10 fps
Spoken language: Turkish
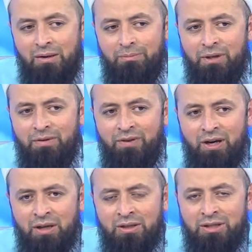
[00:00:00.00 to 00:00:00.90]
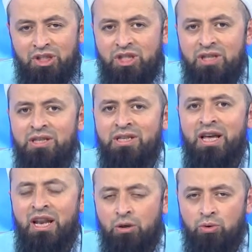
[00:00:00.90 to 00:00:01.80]
Bir defa işinizi
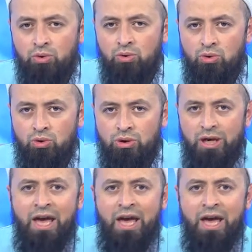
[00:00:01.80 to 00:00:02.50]
neyle kurdunuz?